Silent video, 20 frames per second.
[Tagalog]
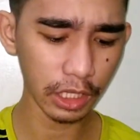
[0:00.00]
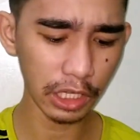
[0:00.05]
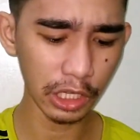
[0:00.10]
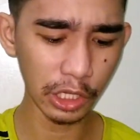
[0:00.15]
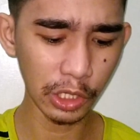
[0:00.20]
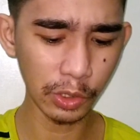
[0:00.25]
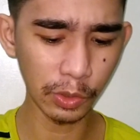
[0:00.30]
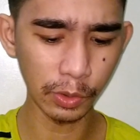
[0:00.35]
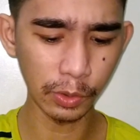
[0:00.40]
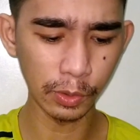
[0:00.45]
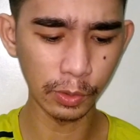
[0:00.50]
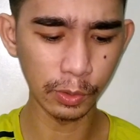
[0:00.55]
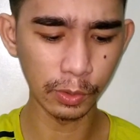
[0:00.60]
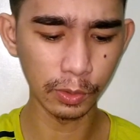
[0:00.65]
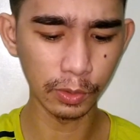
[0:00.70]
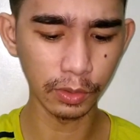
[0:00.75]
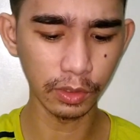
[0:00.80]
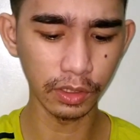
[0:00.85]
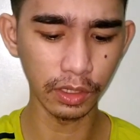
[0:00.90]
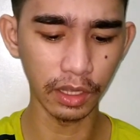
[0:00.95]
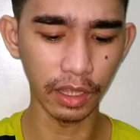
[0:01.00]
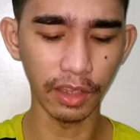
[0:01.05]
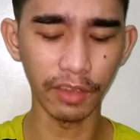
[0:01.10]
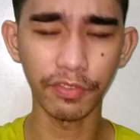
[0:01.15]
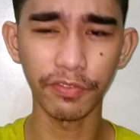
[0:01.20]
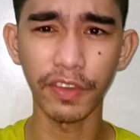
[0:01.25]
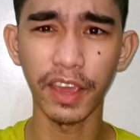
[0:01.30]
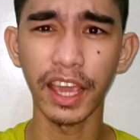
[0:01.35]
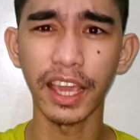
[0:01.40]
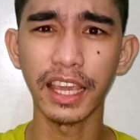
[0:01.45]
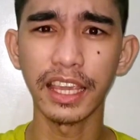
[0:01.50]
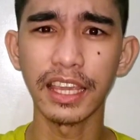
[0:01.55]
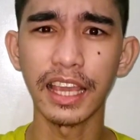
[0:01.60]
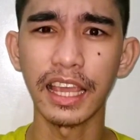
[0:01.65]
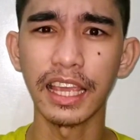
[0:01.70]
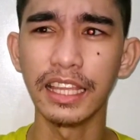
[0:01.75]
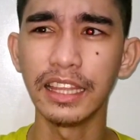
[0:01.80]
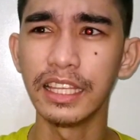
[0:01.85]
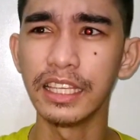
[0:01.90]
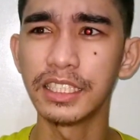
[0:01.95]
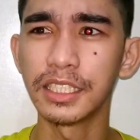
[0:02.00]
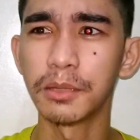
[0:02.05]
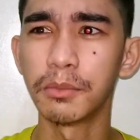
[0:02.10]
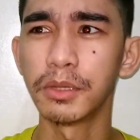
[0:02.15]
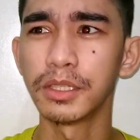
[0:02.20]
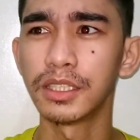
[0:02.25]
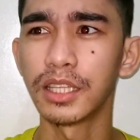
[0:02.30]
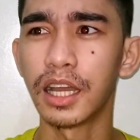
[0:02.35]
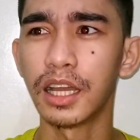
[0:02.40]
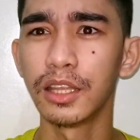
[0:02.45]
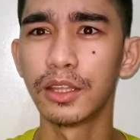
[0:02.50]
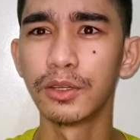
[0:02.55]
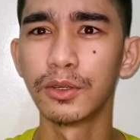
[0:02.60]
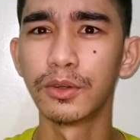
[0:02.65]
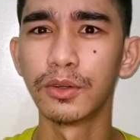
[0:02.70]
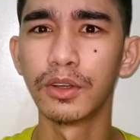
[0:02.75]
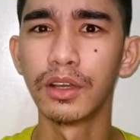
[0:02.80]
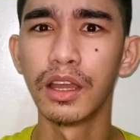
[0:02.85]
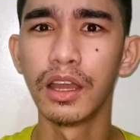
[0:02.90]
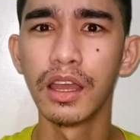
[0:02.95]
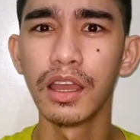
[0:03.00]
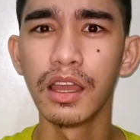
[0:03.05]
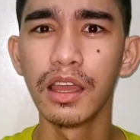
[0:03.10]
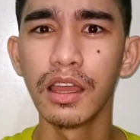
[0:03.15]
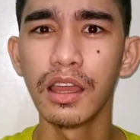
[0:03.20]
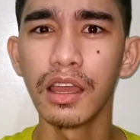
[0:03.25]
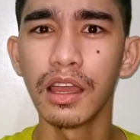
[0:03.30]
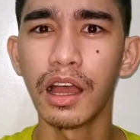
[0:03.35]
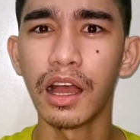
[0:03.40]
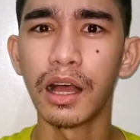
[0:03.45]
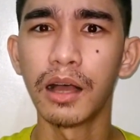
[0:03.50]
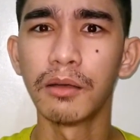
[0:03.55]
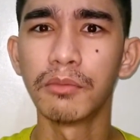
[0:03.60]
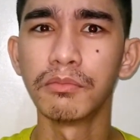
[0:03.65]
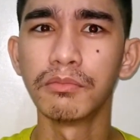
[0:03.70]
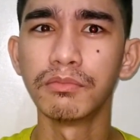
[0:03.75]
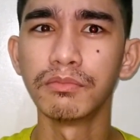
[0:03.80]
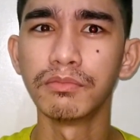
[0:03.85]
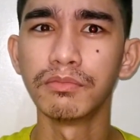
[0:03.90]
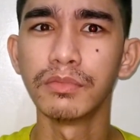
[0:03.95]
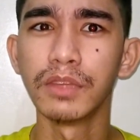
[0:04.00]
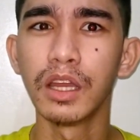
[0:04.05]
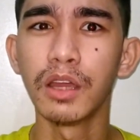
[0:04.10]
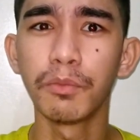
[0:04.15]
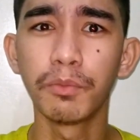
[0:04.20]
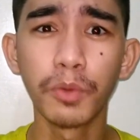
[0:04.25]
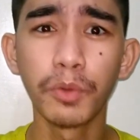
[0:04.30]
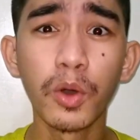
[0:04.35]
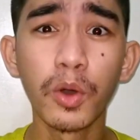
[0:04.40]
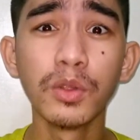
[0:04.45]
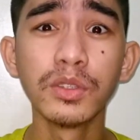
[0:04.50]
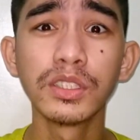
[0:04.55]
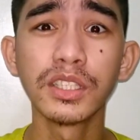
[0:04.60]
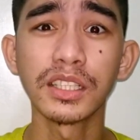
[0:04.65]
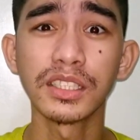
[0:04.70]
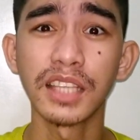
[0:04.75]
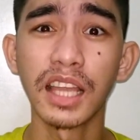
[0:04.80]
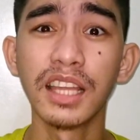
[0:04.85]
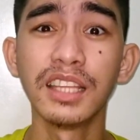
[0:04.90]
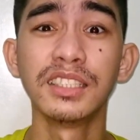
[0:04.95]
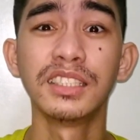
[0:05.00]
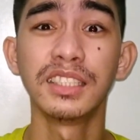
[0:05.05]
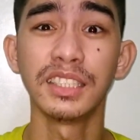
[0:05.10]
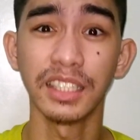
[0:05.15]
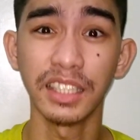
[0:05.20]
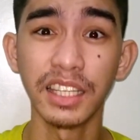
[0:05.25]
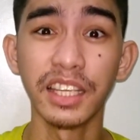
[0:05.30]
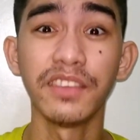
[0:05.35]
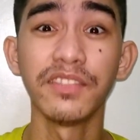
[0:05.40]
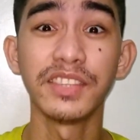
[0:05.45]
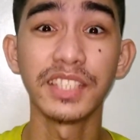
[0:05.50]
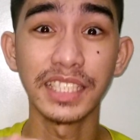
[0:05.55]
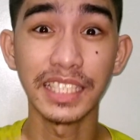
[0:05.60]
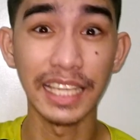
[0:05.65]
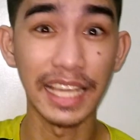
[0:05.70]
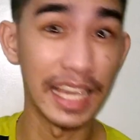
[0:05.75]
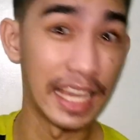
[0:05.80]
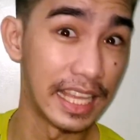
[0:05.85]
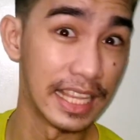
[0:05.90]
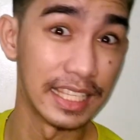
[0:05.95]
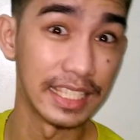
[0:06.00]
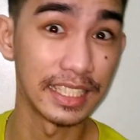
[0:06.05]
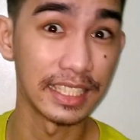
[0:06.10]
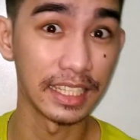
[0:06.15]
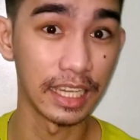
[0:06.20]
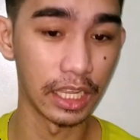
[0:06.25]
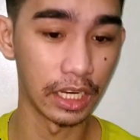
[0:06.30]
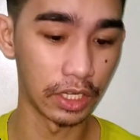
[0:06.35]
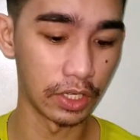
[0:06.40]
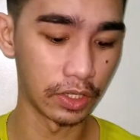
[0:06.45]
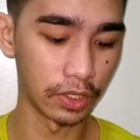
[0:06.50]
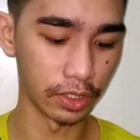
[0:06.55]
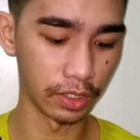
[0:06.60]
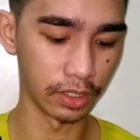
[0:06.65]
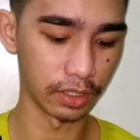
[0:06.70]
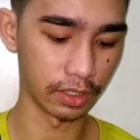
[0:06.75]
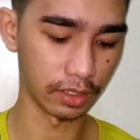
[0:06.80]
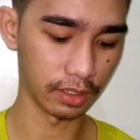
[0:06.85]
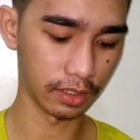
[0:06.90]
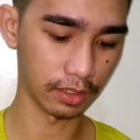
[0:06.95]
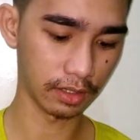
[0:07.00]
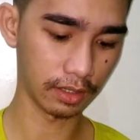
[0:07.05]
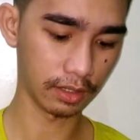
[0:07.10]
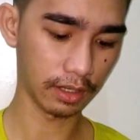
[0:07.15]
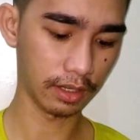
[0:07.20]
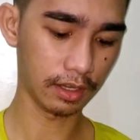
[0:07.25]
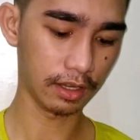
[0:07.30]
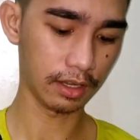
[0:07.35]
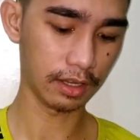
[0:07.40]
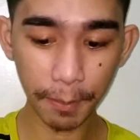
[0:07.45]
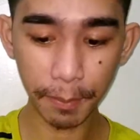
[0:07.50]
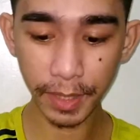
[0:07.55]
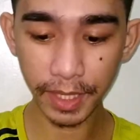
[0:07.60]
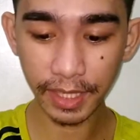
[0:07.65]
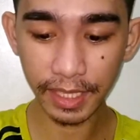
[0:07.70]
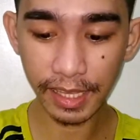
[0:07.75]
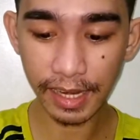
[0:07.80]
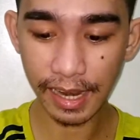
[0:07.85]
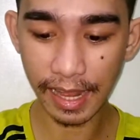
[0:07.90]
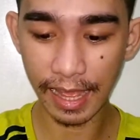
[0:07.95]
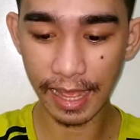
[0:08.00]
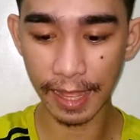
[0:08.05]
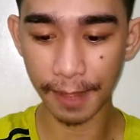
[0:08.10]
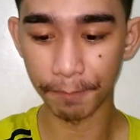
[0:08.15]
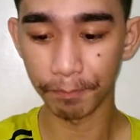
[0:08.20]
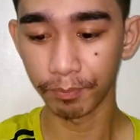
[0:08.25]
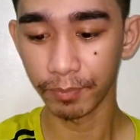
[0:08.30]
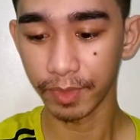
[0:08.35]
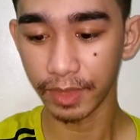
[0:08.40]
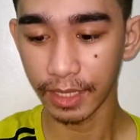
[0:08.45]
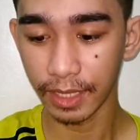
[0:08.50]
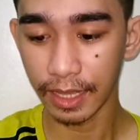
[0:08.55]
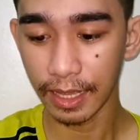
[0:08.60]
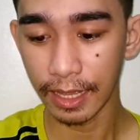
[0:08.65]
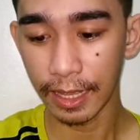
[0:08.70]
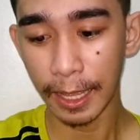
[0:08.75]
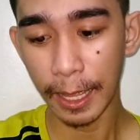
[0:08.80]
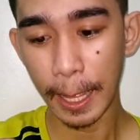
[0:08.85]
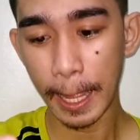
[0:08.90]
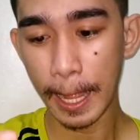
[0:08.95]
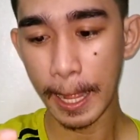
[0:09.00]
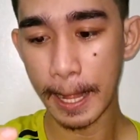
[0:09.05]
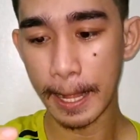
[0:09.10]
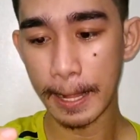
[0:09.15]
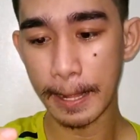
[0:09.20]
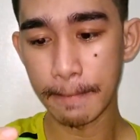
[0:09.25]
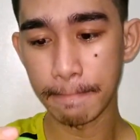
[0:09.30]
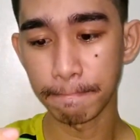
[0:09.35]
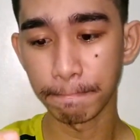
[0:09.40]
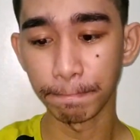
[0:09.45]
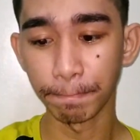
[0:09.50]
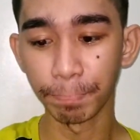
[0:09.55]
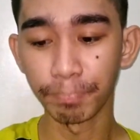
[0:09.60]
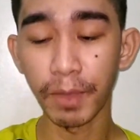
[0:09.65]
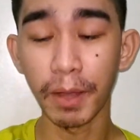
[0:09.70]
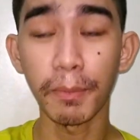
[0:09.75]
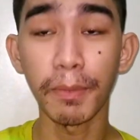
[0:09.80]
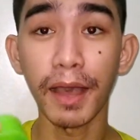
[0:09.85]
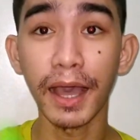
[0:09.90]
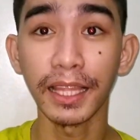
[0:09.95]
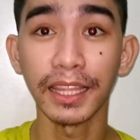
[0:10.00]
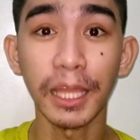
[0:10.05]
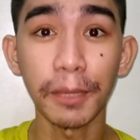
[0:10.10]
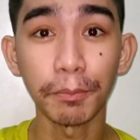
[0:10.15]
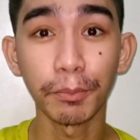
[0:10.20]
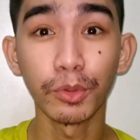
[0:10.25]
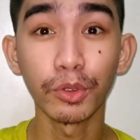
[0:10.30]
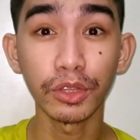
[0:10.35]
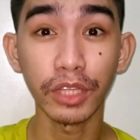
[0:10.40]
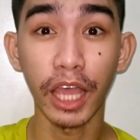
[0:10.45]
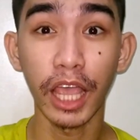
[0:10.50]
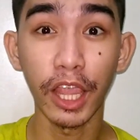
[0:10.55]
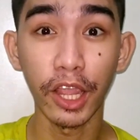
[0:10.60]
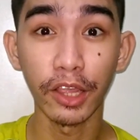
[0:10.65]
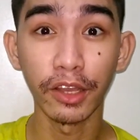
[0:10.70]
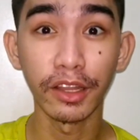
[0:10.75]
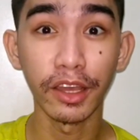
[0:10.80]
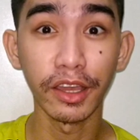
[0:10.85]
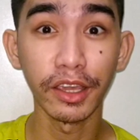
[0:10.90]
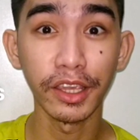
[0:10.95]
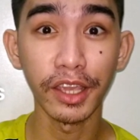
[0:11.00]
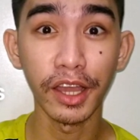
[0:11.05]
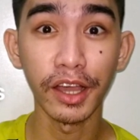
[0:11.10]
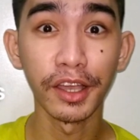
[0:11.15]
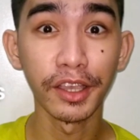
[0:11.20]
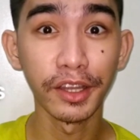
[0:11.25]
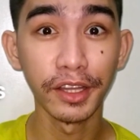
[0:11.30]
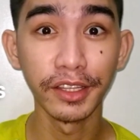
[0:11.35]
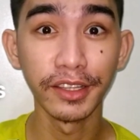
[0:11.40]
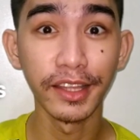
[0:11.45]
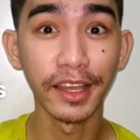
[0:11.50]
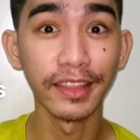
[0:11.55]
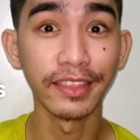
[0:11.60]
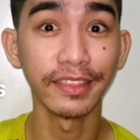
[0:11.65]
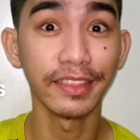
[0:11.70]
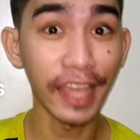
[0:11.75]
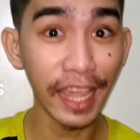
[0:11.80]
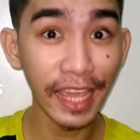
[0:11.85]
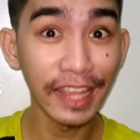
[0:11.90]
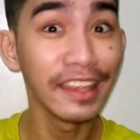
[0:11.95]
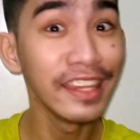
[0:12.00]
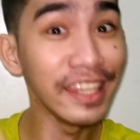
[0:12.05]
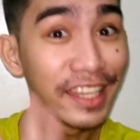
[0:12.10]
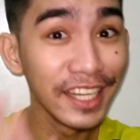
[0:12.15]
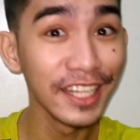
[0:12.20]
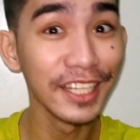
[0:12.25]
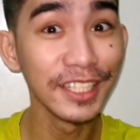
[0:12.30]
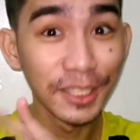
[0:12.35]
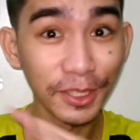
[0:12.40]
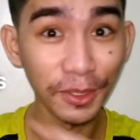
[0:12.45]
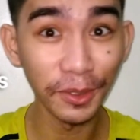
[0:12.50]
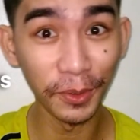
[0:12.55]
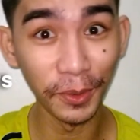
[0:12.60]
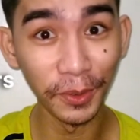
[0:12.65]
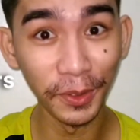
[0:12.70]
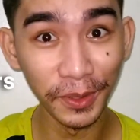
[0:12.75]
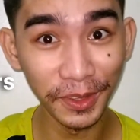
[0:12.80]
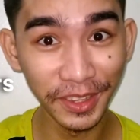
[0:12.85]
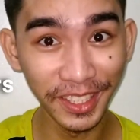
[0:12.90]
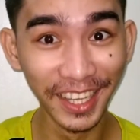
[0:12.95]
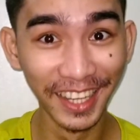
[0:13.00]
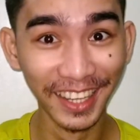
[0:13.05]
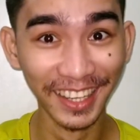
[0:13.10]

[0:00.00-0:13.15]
yung effect niya, hindi siya masyadong um, prone sa sensitive skins, ganon. Sabi nila, um, babata po tayo ng younger than 10 years old